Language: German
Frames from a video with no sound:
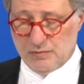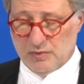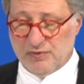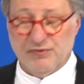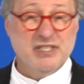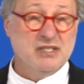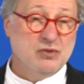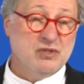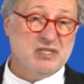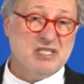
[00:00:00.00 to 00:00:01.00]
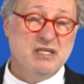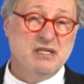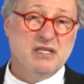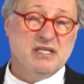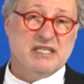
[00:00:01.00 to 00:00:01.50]
Wir befinden uns
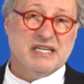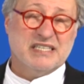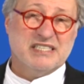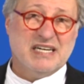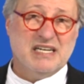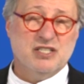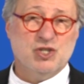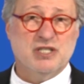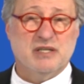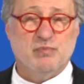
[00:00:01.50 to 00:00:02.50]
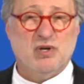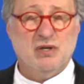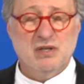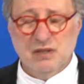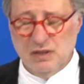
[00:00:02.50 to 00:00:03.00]
in der archaischen
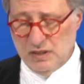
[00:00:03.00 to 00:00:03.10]
Epoche